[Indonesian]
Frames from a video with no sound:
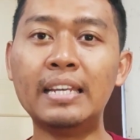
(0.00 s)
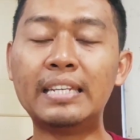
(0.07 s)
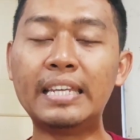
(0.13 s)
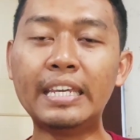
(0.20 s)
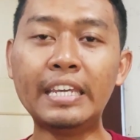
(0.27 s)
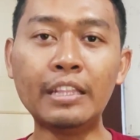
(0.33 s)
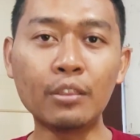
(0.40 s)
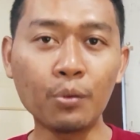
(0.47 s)

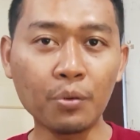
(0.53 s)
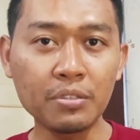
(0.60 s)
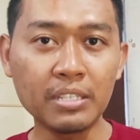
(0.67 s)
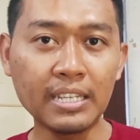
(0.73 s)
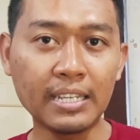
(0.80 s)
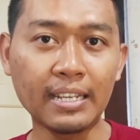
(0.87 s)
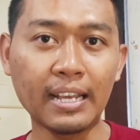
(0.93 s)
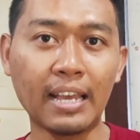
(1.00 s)

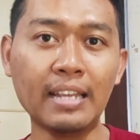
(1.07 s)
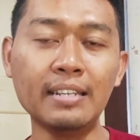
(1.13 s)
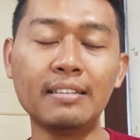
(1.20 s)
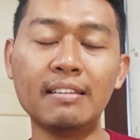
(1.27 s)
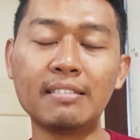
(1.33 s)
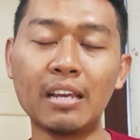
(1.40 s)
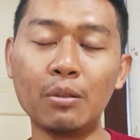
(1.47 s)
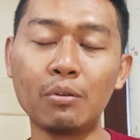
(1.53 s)
diinstruksikan
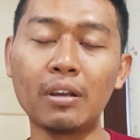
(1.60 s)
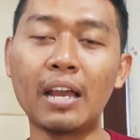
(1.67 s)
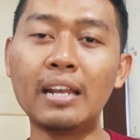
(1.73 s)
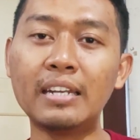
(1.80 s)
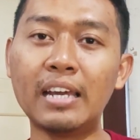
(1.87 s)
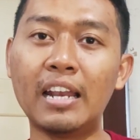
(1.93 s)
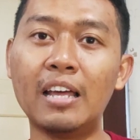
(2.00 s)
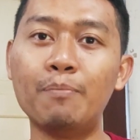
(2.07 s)

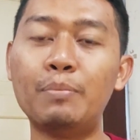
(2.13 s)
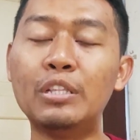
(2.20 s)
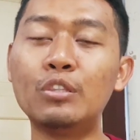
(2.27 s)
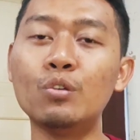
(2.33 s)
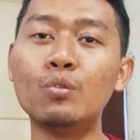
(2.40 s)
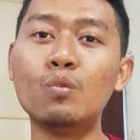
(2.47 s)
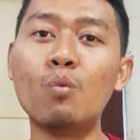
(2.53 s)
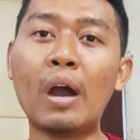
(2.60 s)
disalurkan dalam
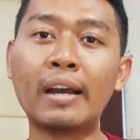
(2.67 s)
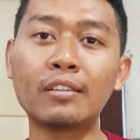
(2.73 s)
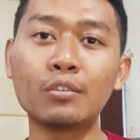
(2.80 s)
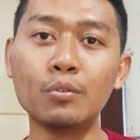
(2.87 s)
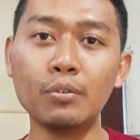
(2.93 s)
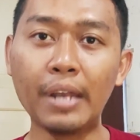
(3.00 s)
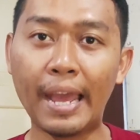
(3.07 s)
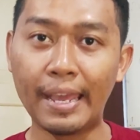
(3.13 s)
bentuk uang
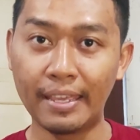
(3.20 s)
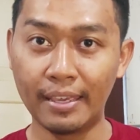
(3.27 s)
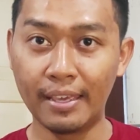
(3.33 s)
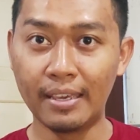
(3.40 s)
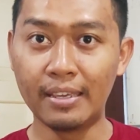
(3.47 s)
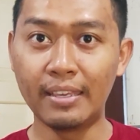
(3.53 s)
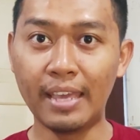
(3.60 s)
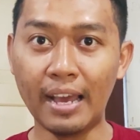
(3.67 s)
tunai
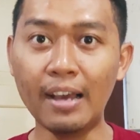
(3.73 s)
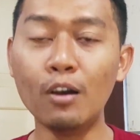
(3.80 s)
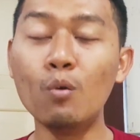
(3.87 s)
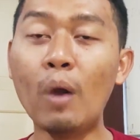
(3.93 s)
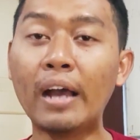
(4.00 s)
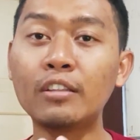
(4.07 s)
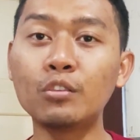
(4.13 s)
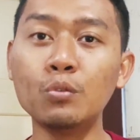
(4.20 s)
ya
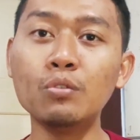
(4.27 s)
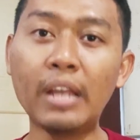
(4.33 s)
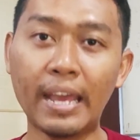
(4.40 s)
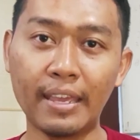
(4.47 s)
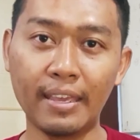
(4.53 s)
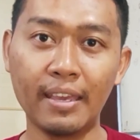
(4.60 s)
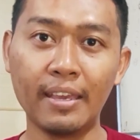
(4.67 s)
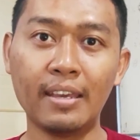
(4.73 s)
uang tunai